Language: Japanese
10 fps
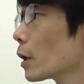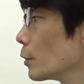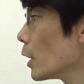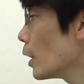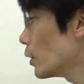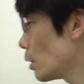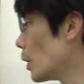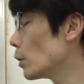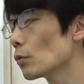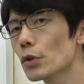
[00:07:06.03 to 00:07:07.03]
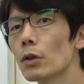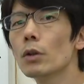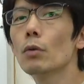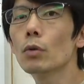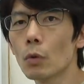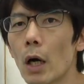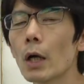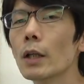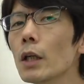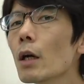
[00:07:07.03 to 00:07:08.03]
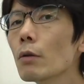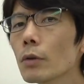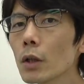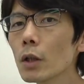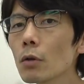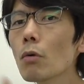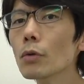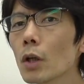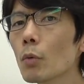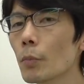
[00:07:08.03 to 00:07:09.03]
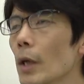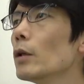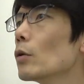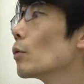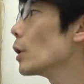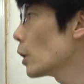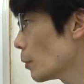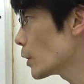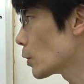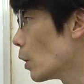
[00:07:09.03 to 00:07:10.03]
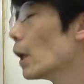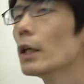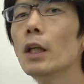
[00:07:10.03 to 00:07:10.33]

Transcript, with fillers: 学に入って勉強したいっていうことは、比較的どこでも勉強できますと。